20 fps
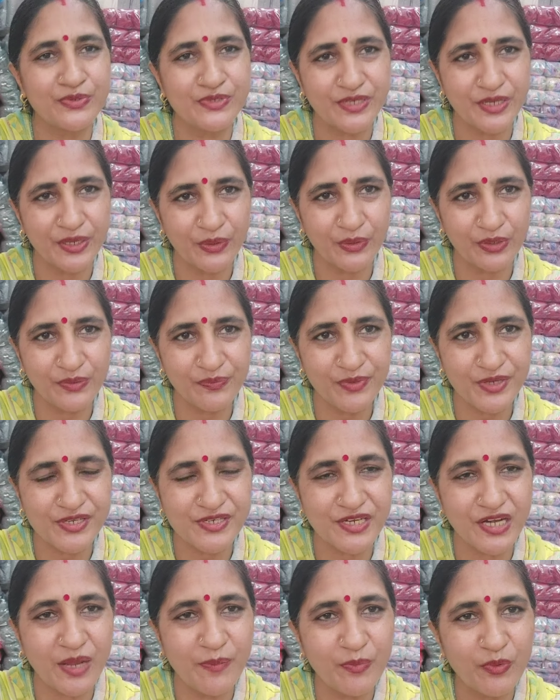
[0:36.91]
उसके
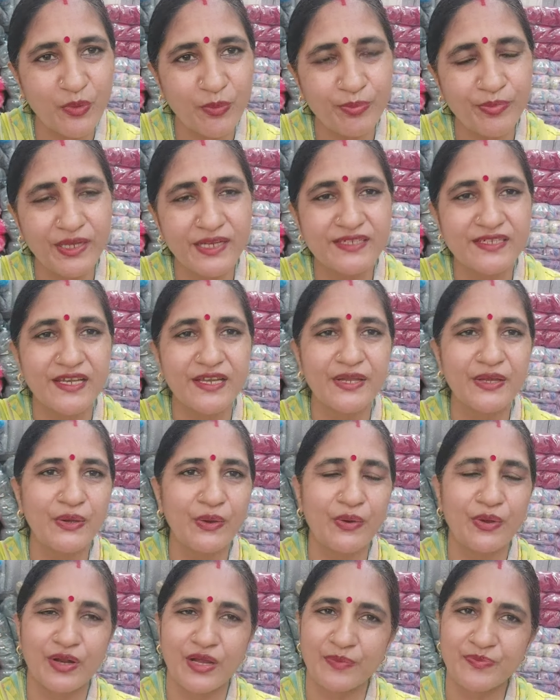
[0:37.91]
नोटिफिकेशन आपको मिल जाएं
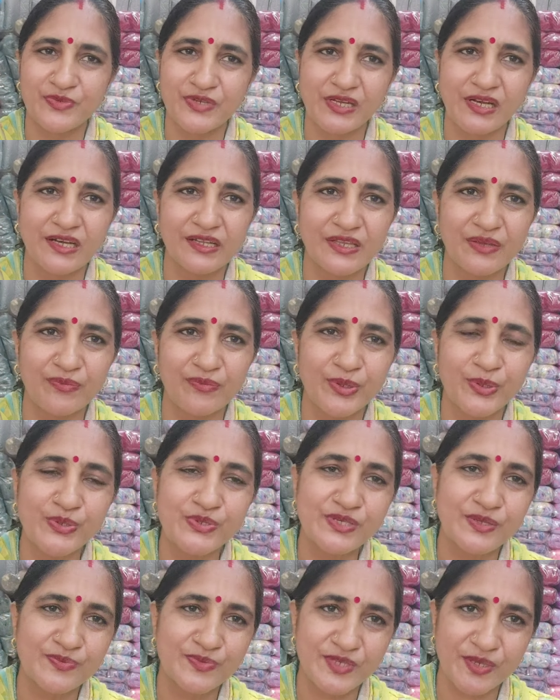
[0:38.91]
और आप चैनल की वीडियो
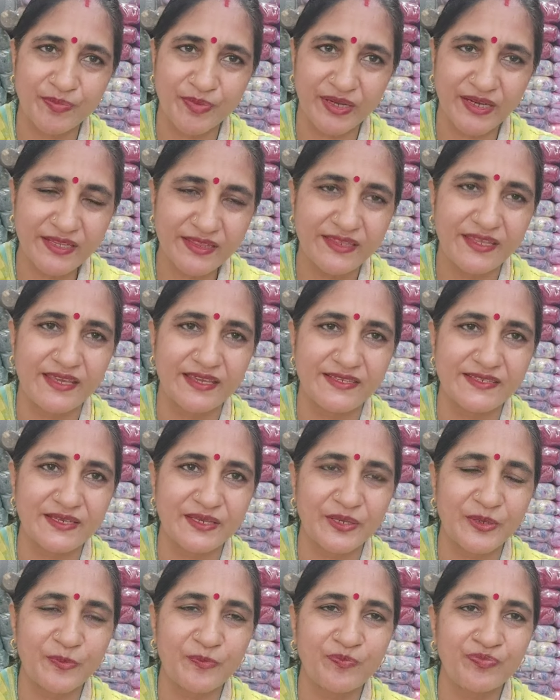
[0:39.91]
सबसे पहले देख
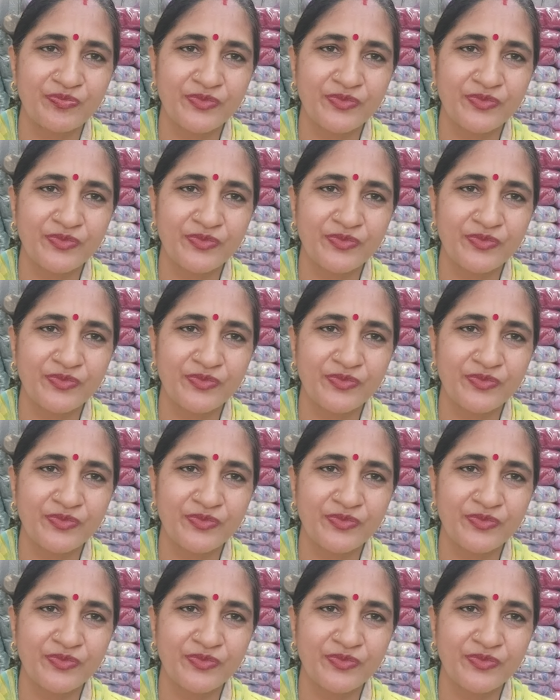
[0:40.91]
सकें